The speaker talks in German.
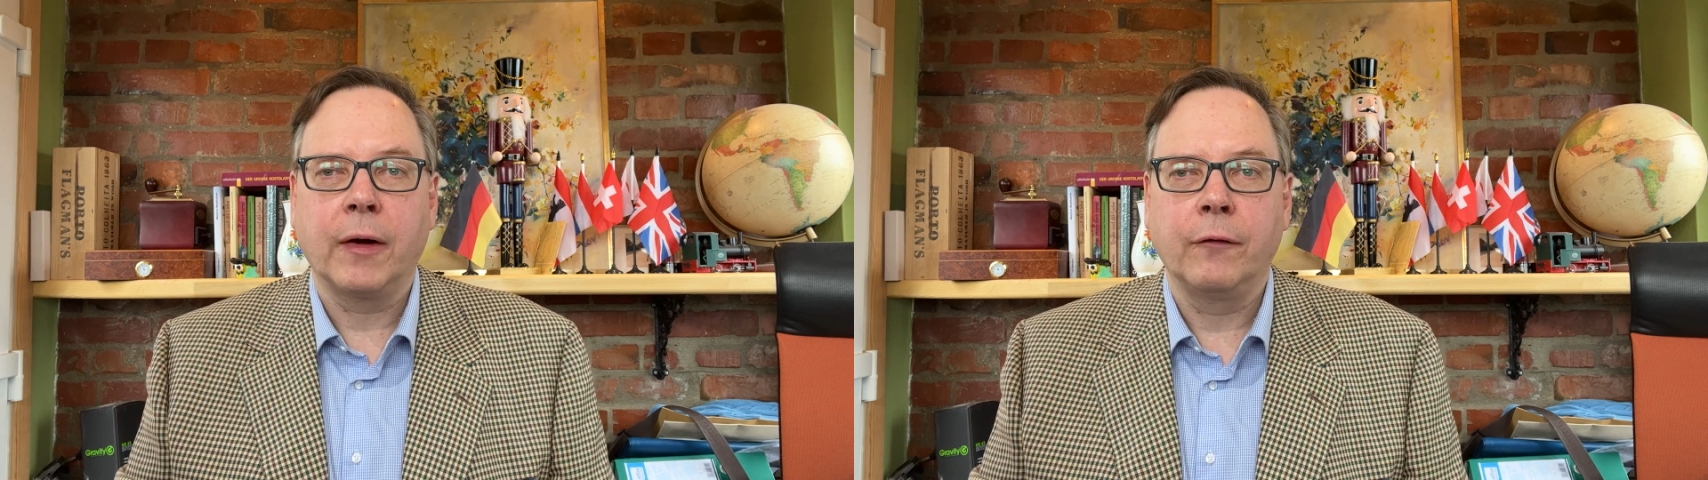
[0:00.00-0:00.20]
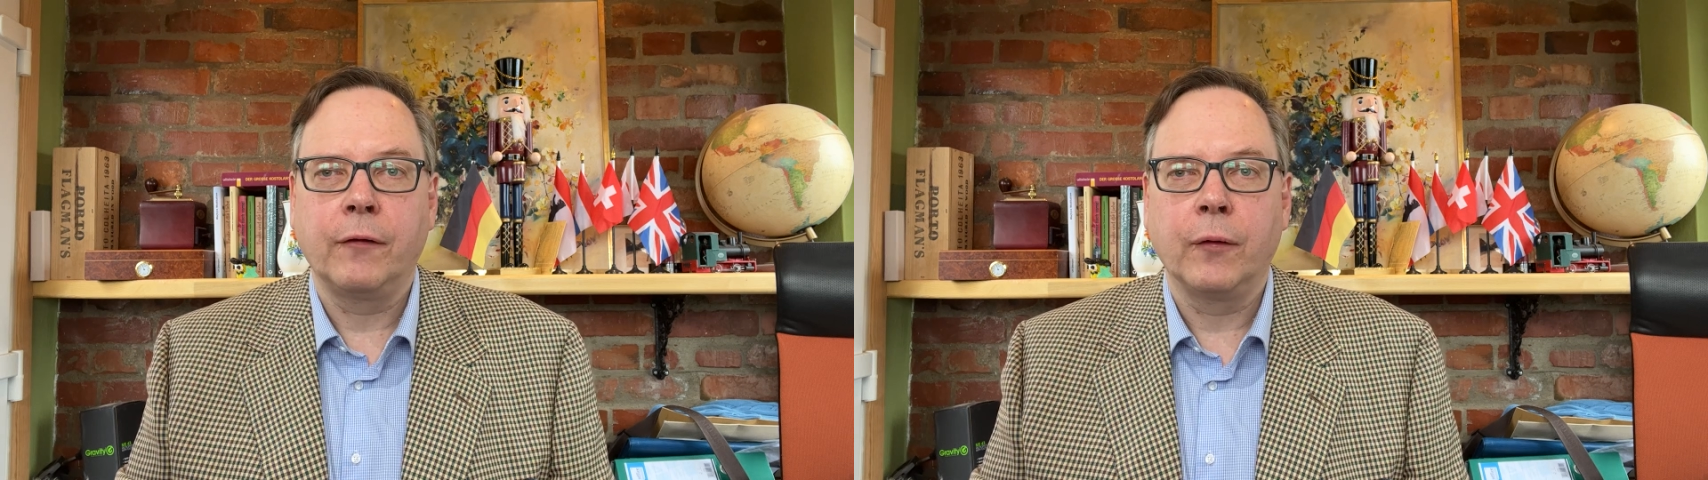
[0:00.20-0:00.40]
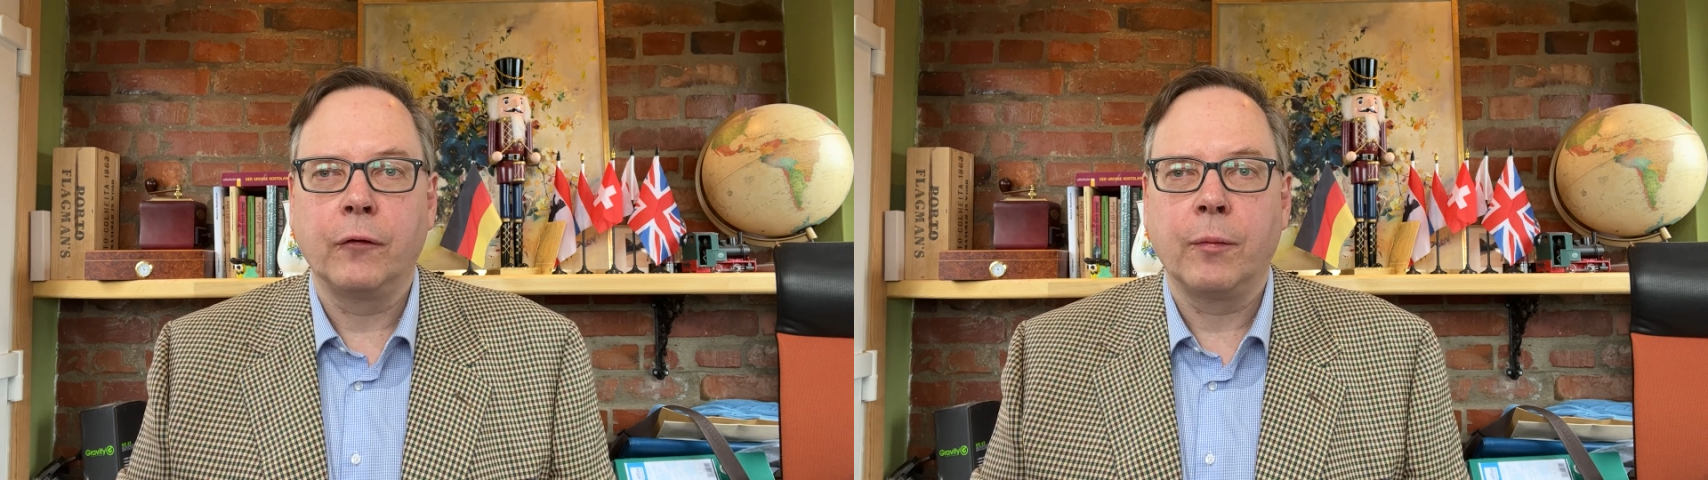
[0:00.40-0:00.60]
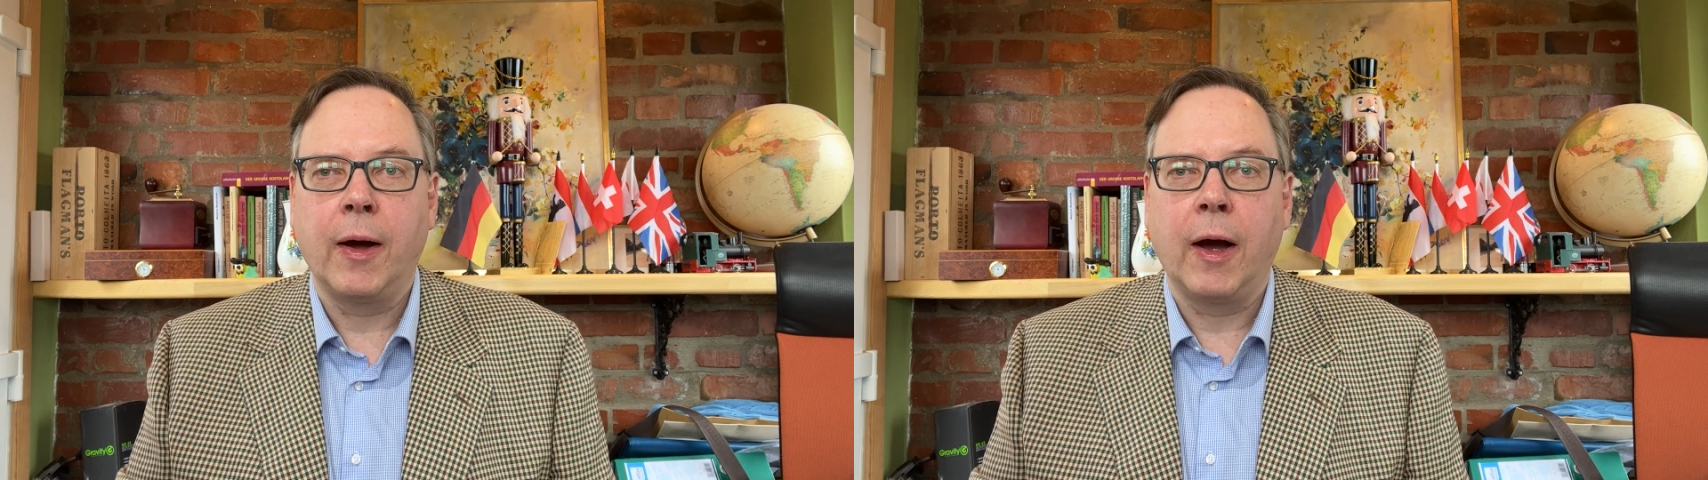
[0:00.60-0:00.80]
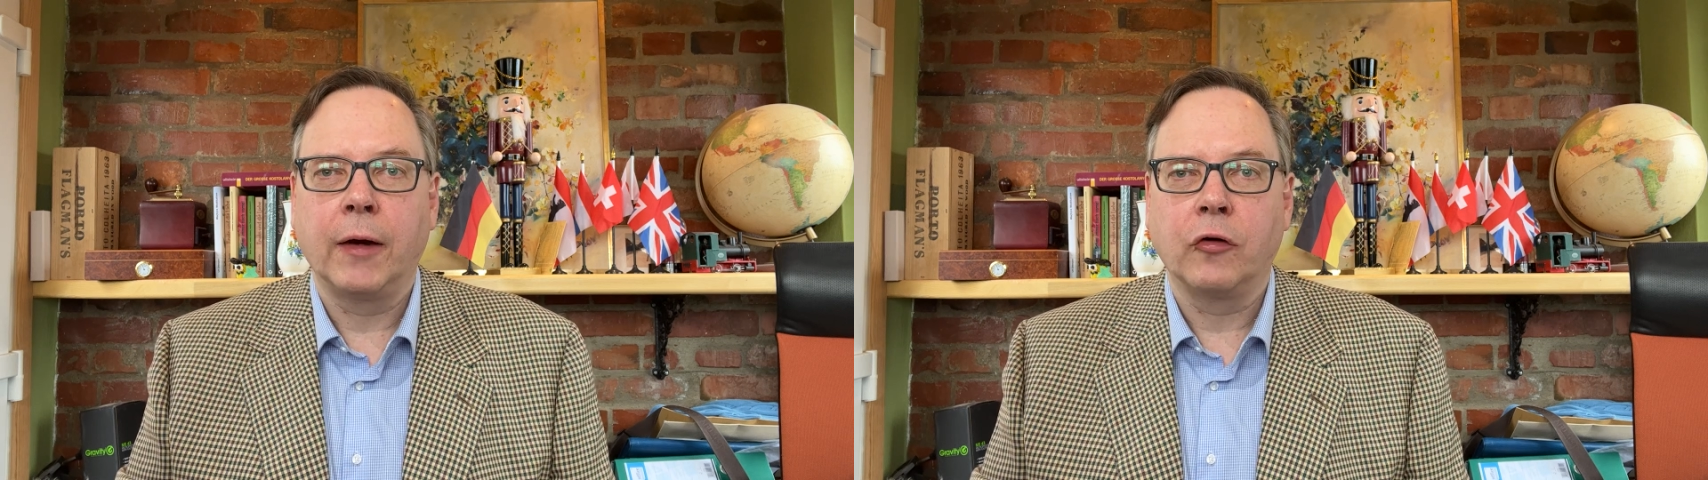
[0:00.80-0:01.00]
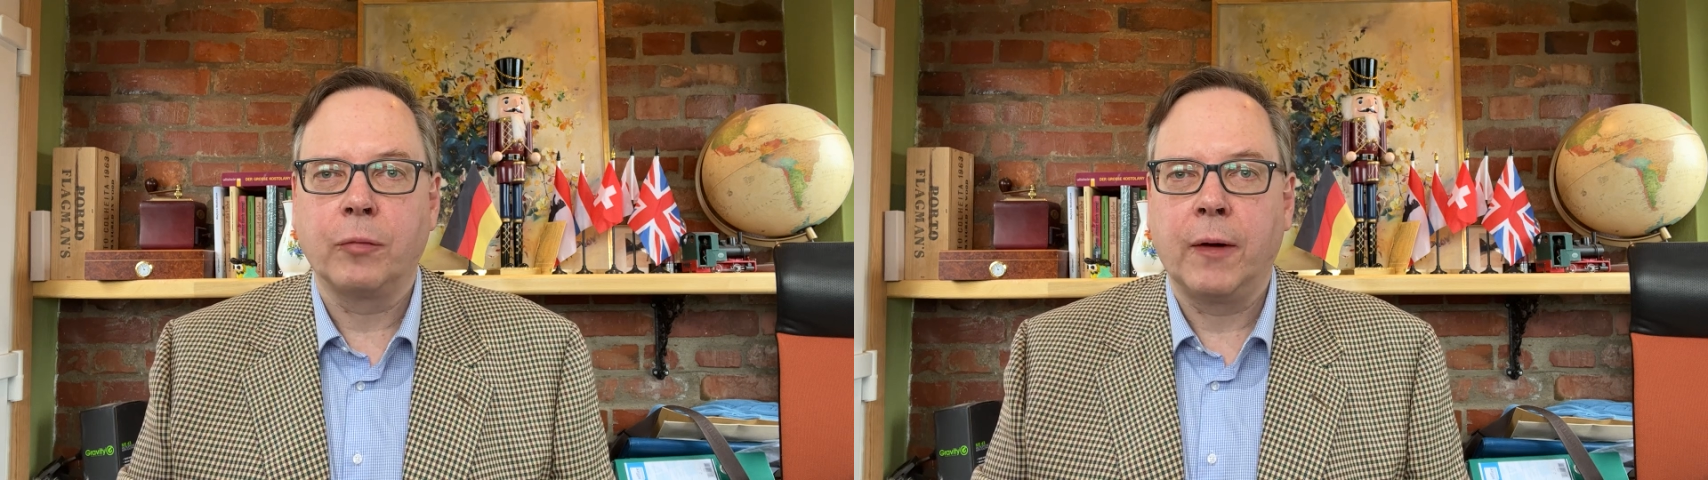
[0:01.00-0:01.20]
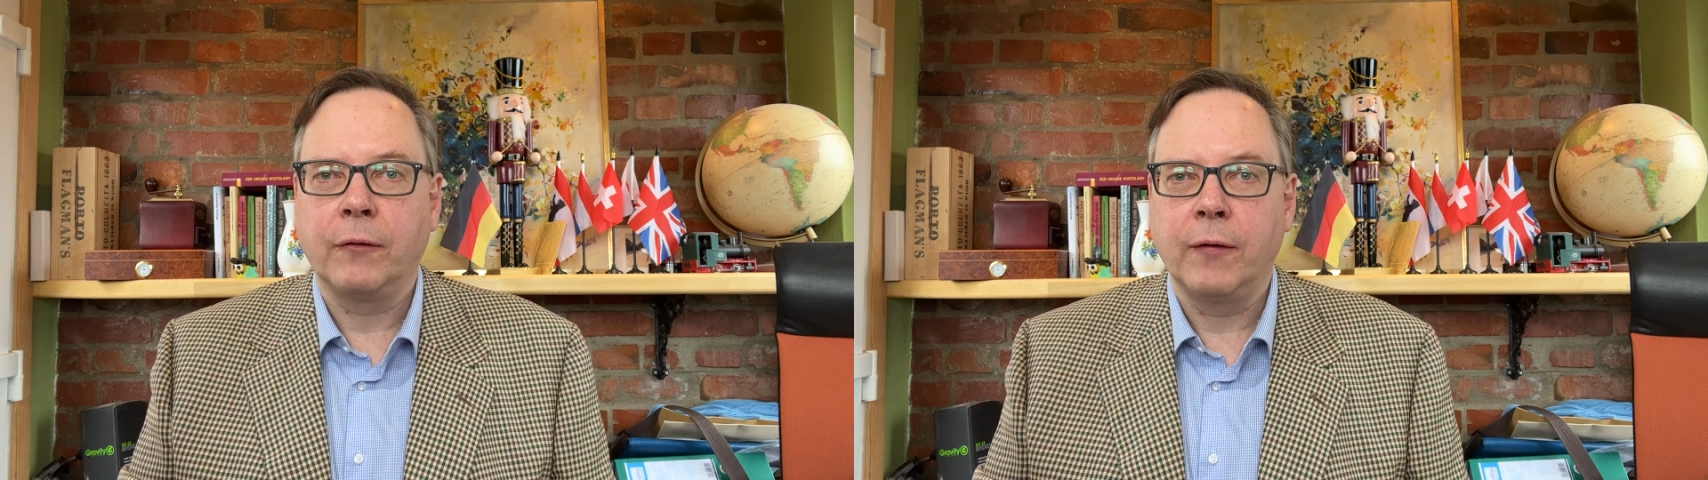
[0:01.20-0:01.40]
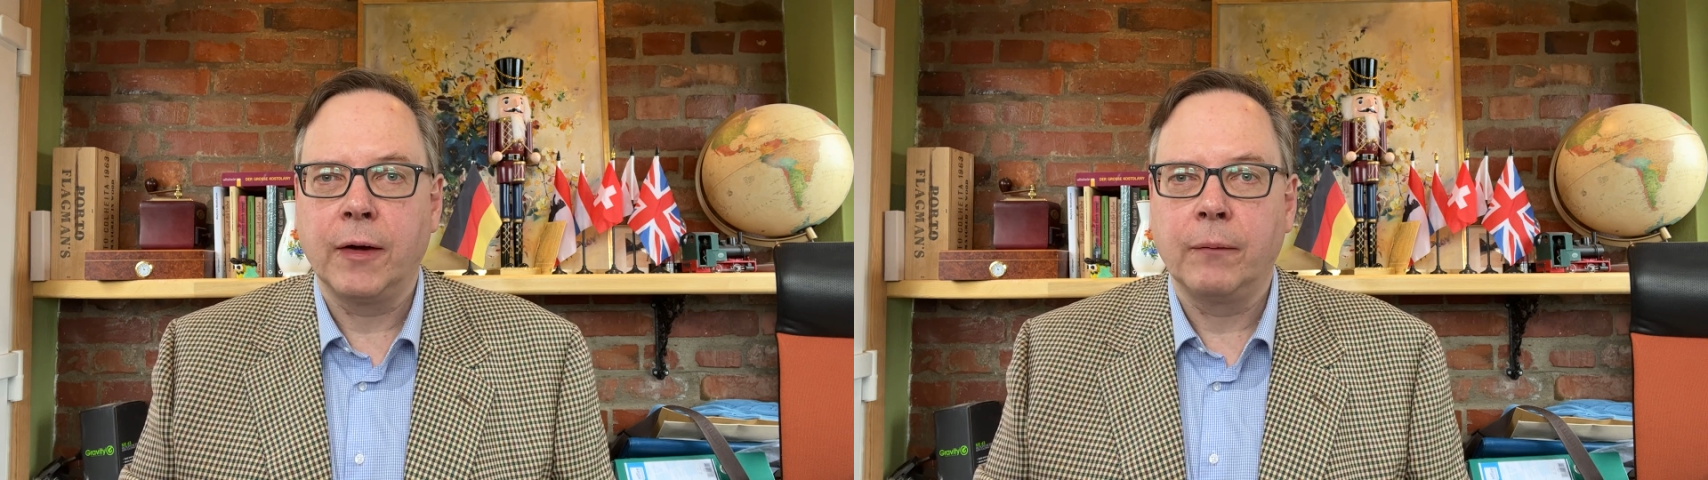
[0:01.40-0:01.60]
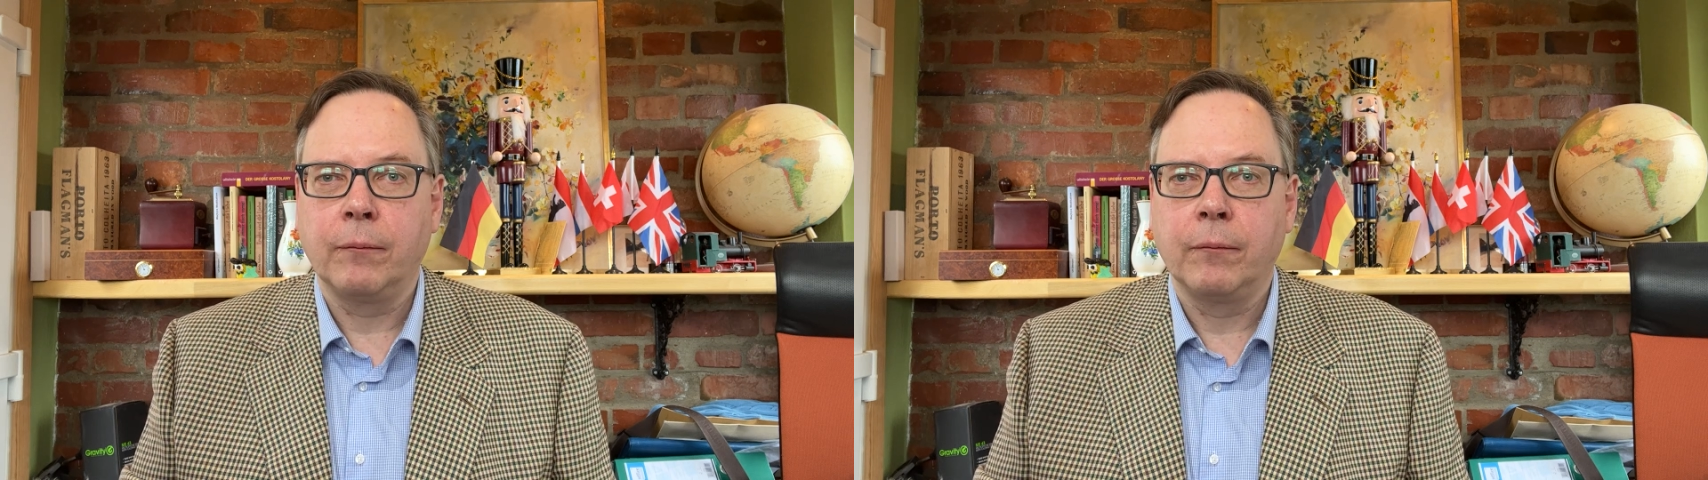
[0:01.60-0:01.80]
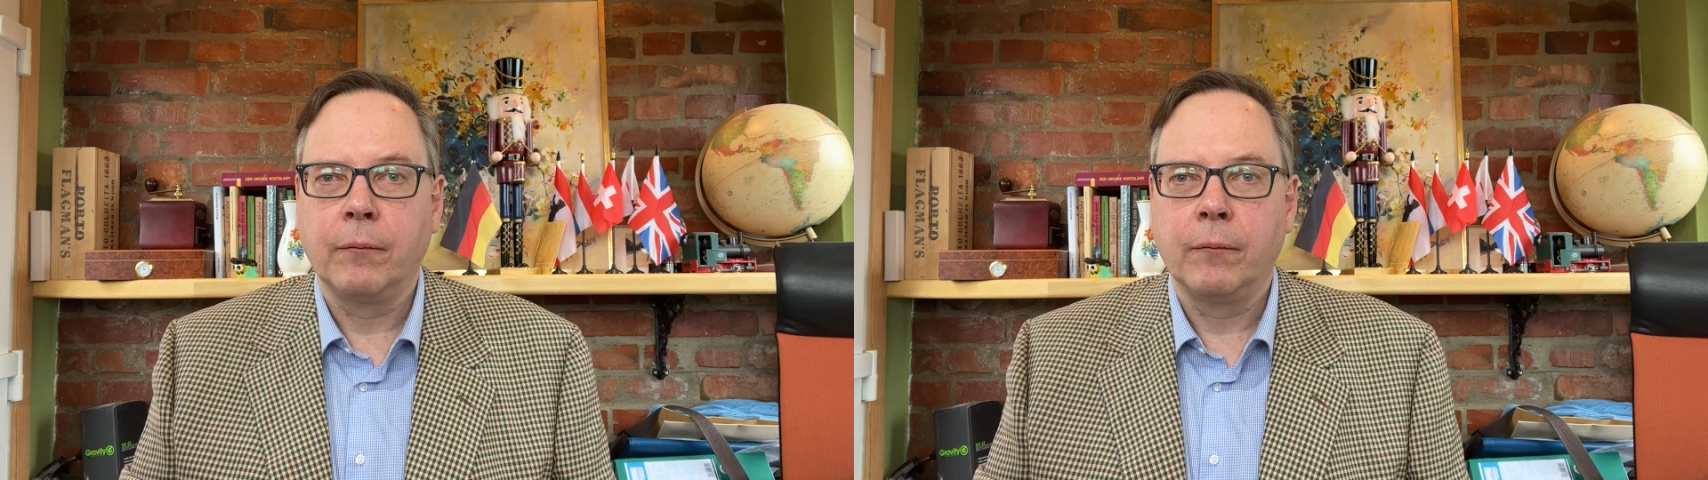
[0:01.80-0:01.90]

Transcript: an CO2 eingespart werden